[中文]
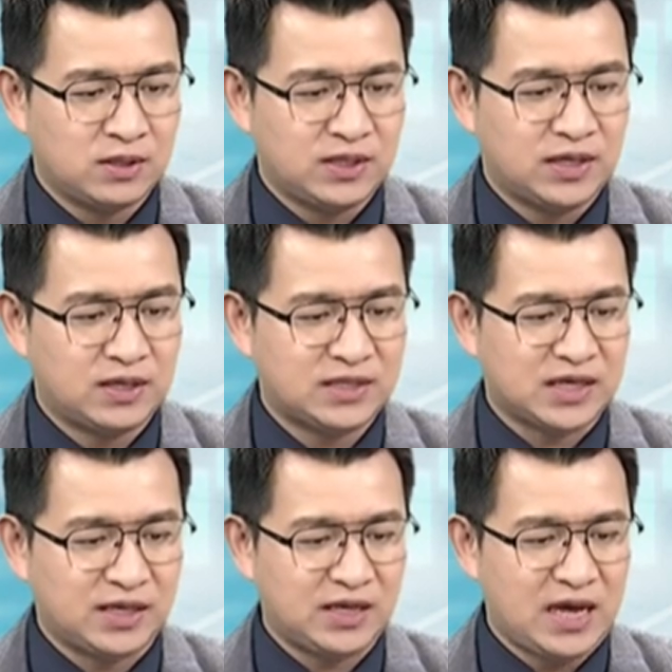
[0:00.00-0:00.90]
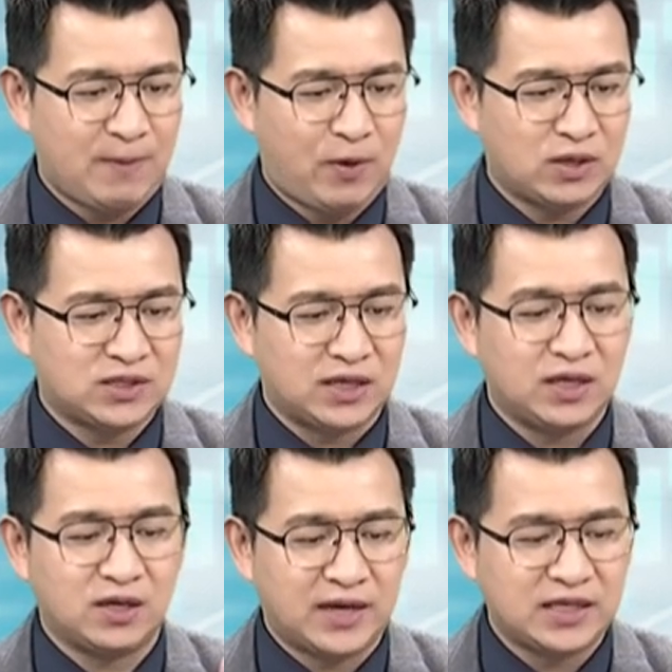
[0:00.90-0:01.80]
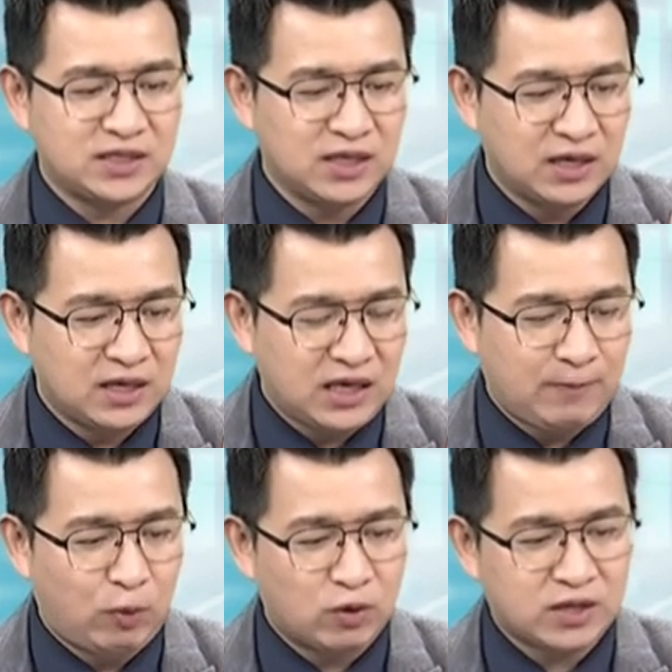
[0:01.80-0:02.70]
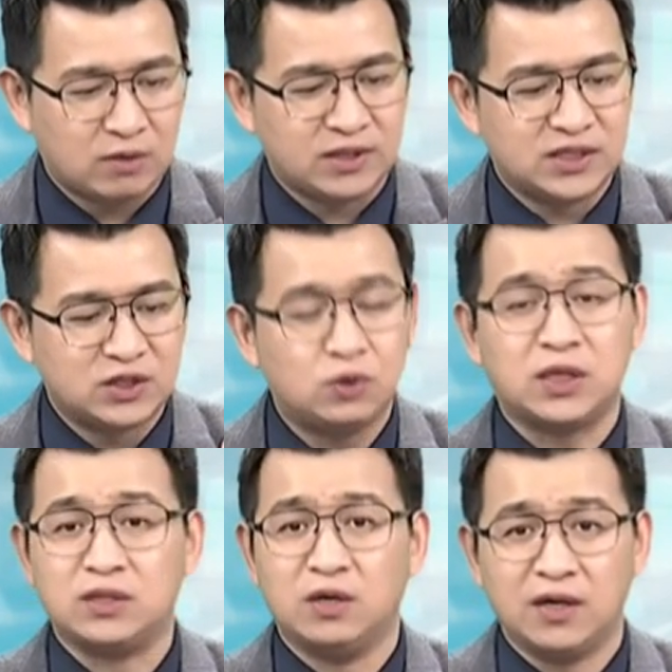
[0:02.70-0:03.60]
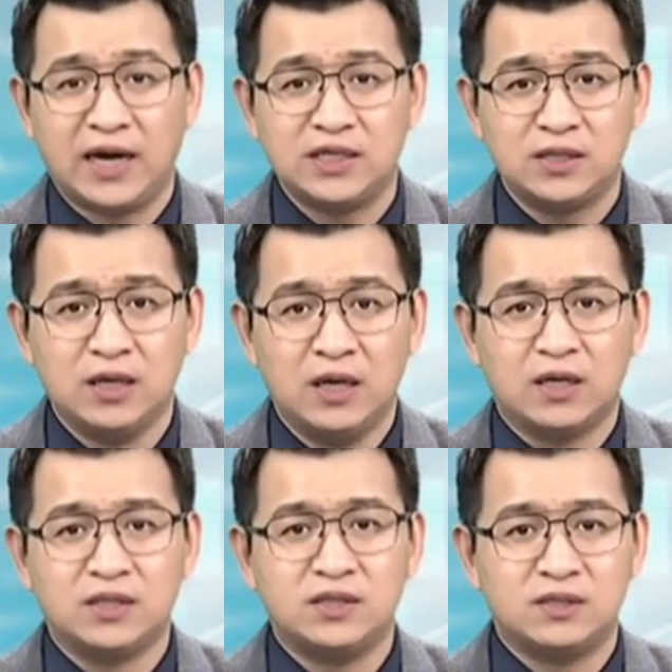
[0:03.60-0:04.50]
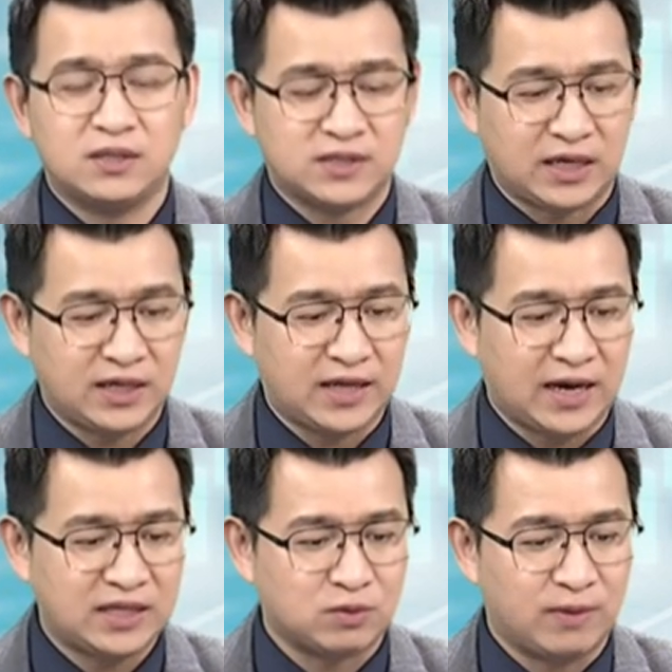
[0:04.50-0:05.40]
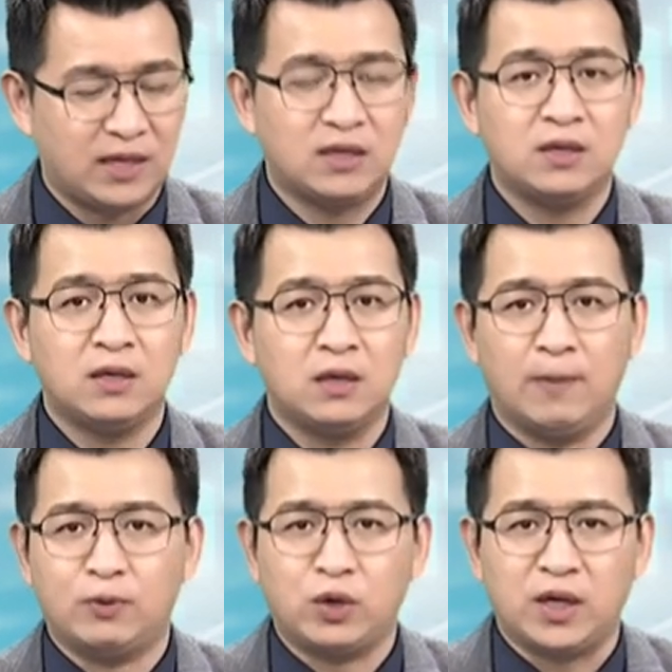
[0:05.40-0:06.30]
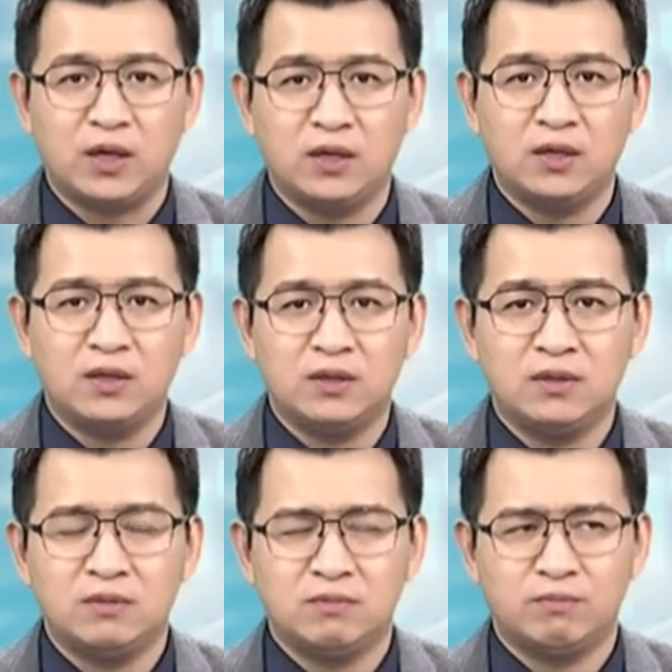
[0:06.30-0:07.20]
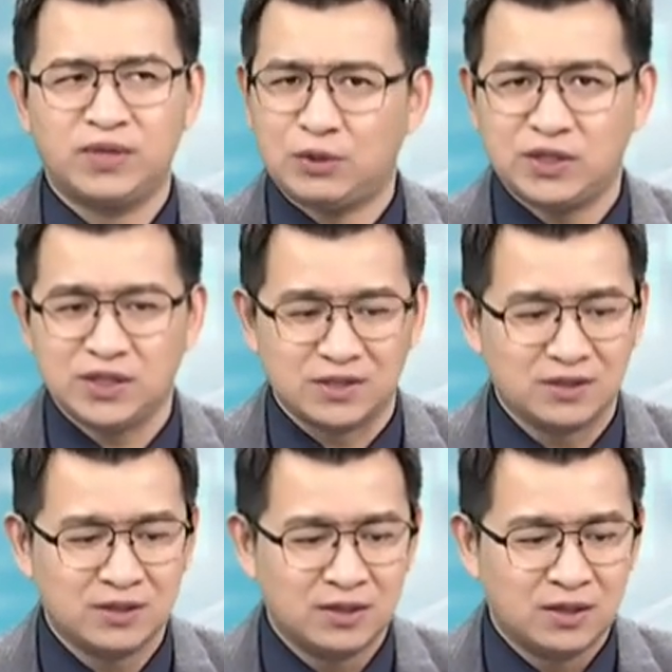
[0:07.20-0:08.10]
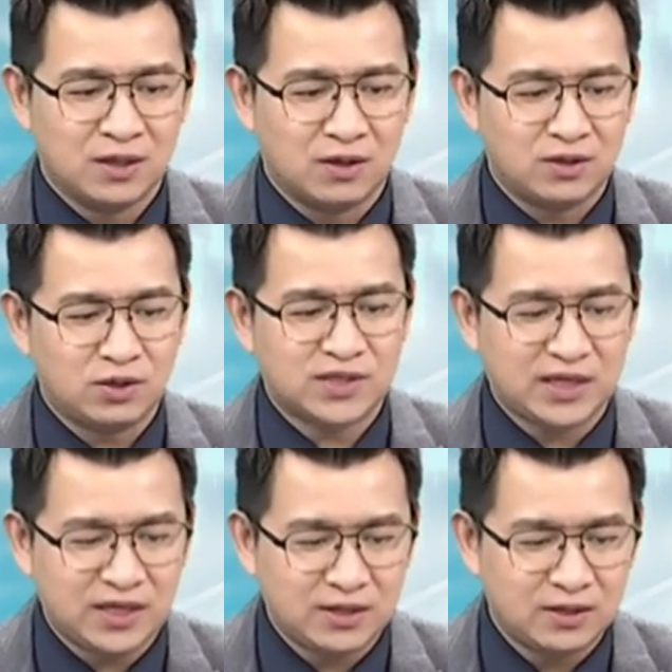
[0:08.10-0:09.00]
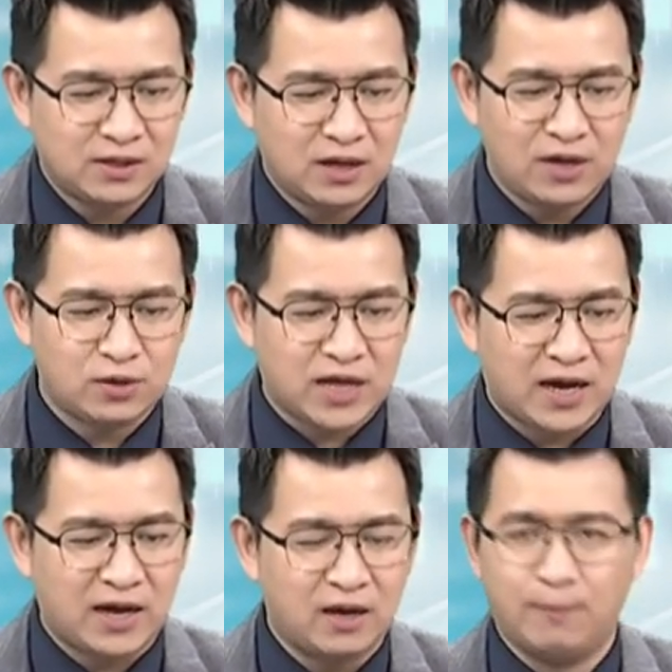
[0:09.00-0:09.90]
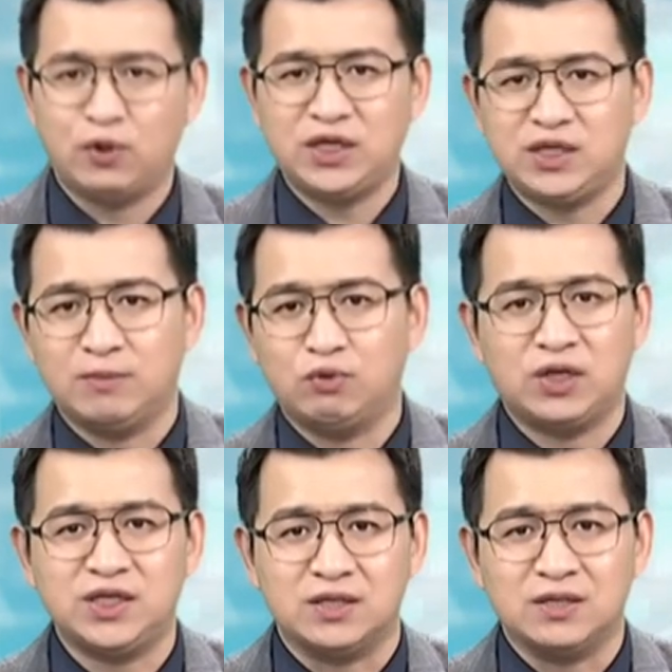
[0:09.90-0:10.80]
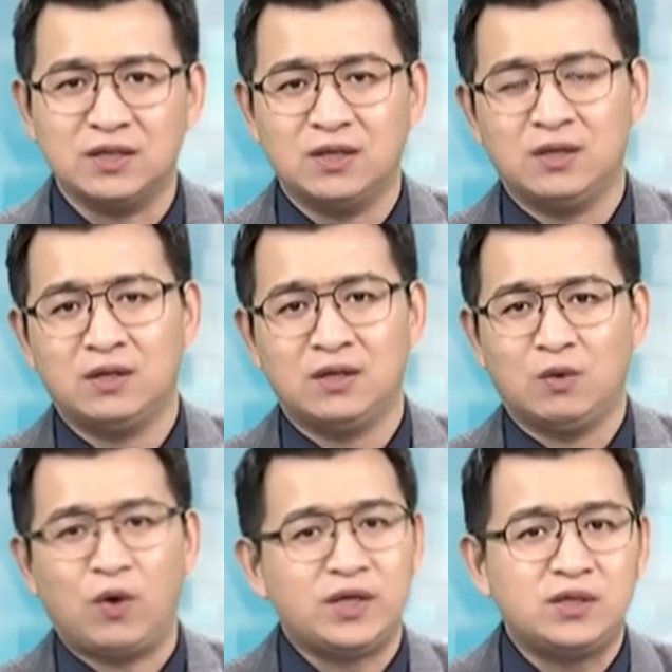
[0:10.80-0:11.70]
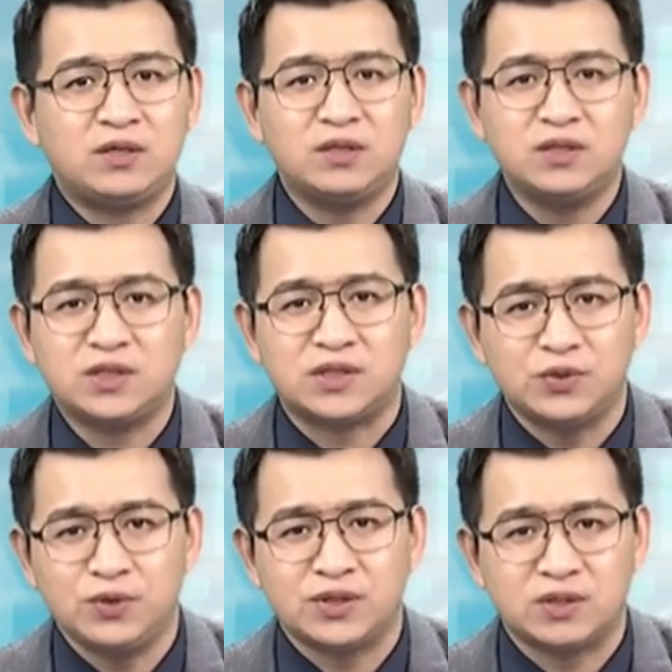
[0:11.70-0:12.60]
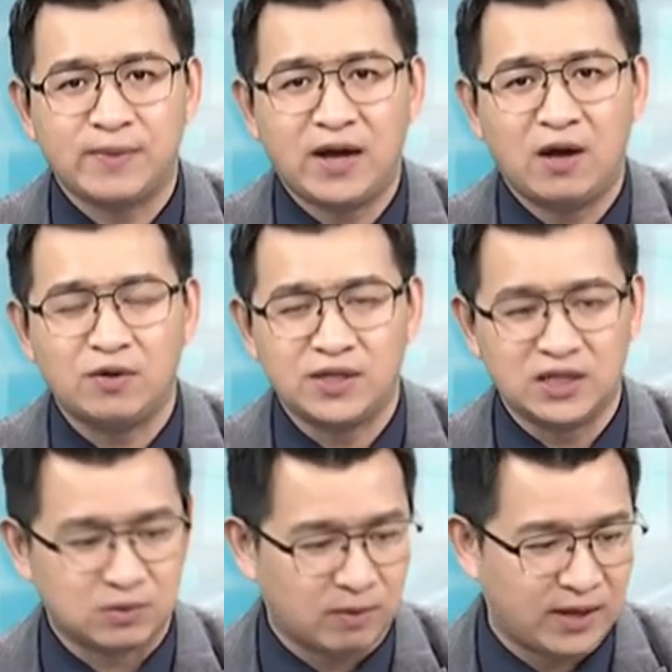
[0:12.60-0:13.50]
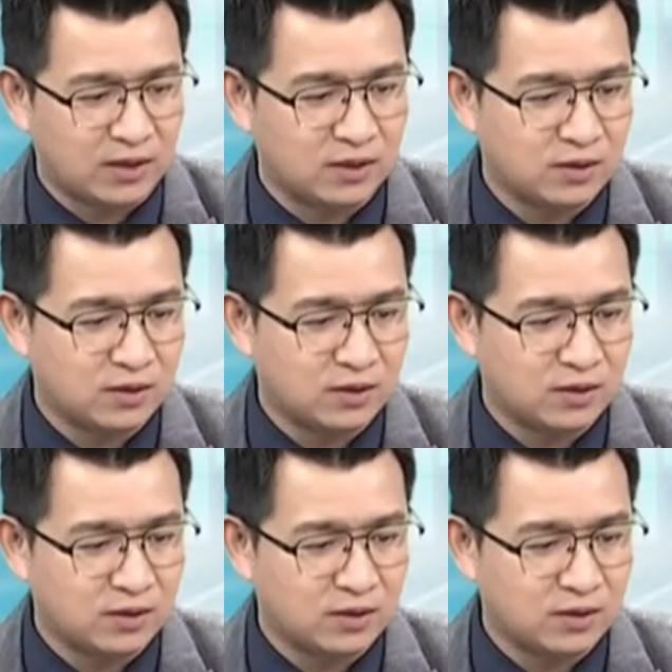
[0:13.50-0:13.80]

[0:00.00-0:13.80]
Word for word: 你看到它涨停，哎，碰到涨停的很开心，一波到底先冲涨的时候很开心。可是涨停打开怎么办？啊，不对，不太对劲。哦，又涨停又打开啊，不对劲不对劲，万一跟十月十八号一样怎么办？